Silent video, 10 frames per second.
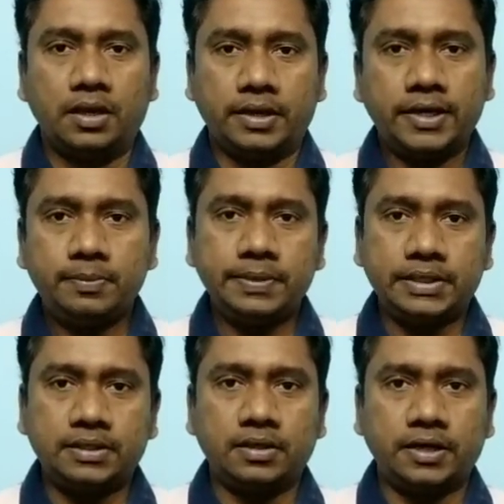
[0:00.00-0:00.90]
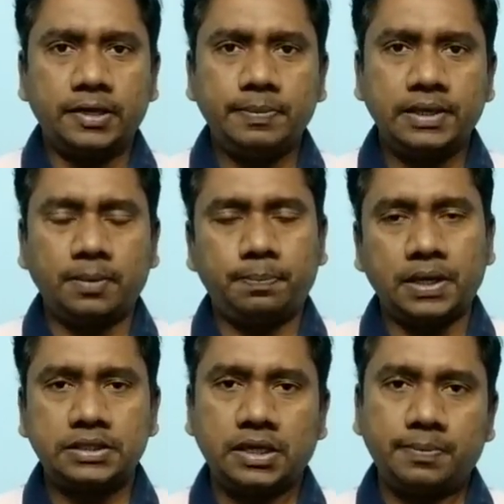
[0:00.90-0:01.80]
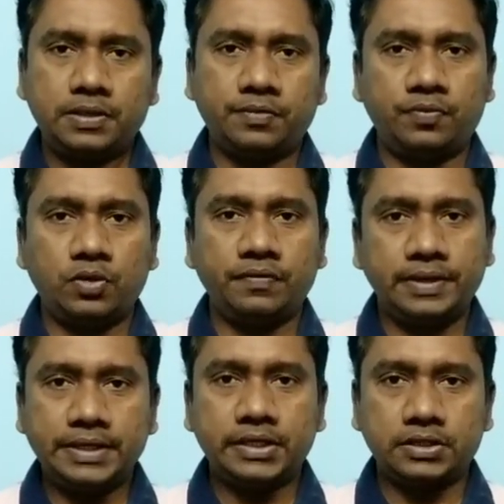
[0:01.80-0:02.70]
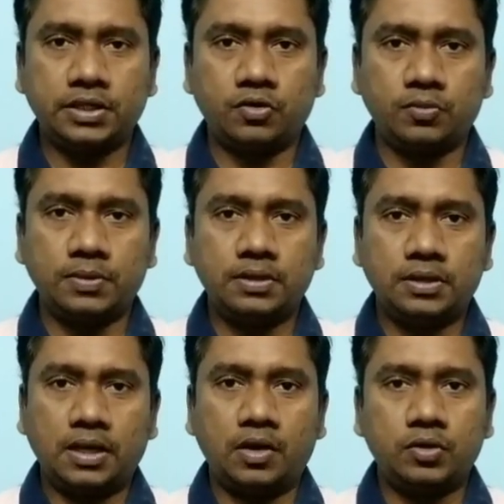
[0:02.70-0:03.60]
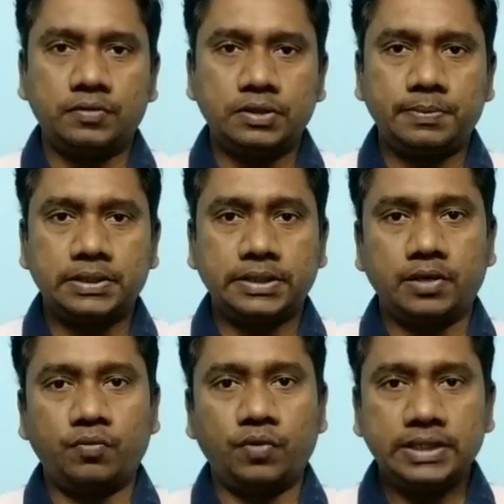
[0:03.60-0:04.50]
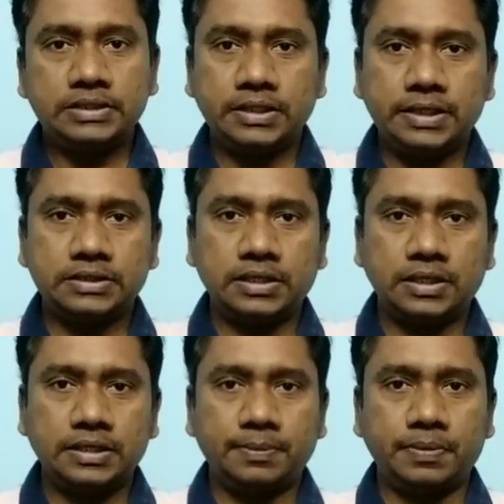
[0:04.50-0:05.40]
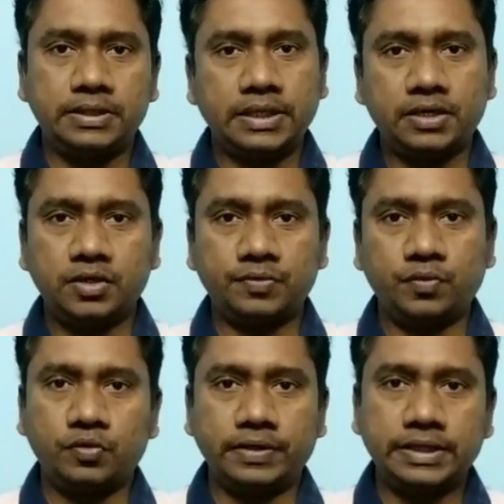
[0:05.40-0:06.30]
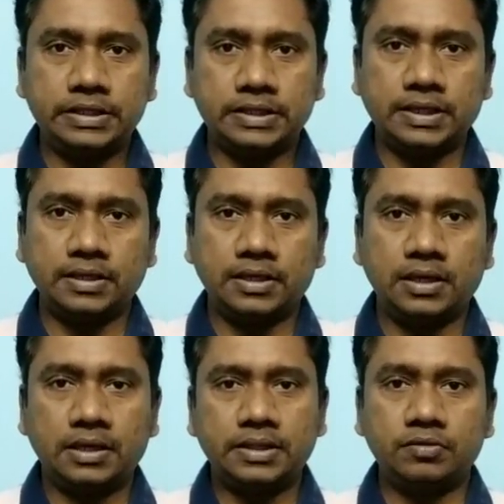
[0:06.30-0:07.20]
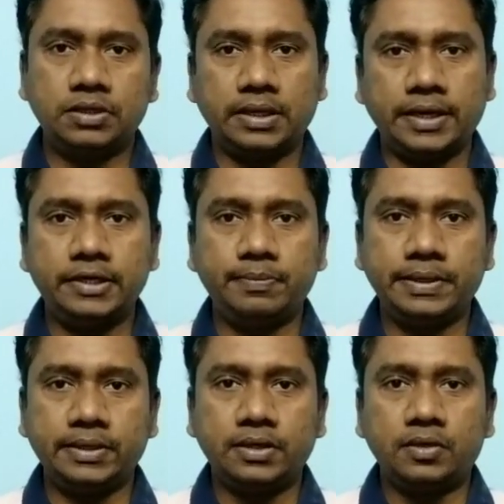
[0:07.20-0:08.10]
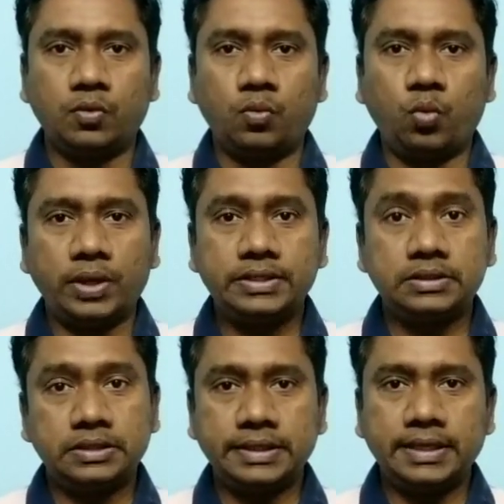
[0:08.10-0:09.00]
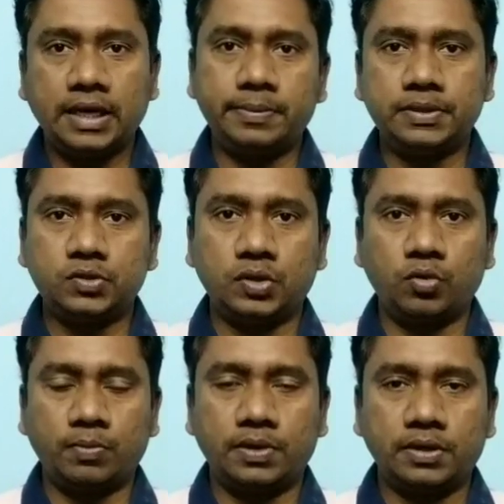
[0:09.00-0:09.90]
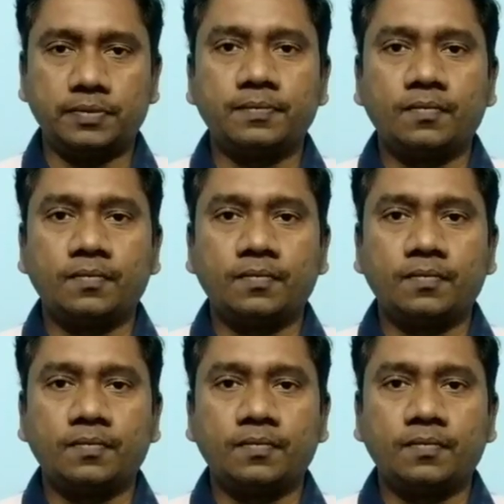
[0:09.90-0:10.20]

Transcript: ரெட்மி ரெட்மியில் பலதரப்பட்ட ஃபோனை வெளியிட்டிருந்தாலும் அவங்க வந்து பார்த்திங்கன்னா ஒய் சீரீஸில் இப்போ இரண்டாவது ஃபோன் வெளியிட்டிருக்காங்க அதாவது ரெட்மி ஒய் த்ரீ அப்படின்னு சொல்லி ஒரு மாடல்